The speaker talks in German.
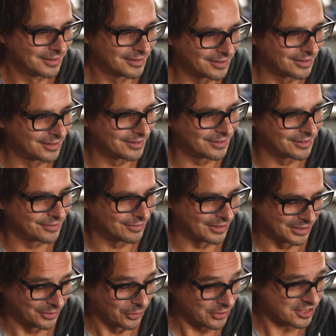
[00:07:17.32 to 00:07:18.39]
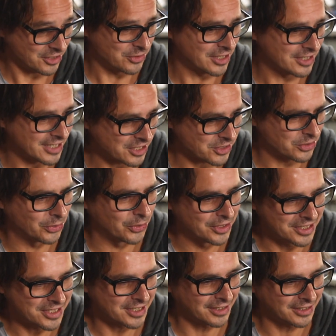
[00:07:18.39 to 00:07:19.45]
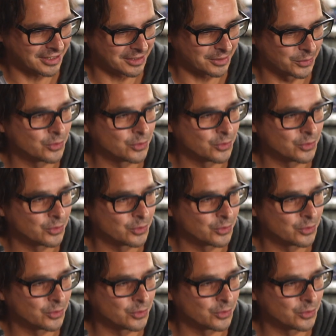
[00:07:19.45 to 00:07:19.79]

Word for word: Äh, war 1996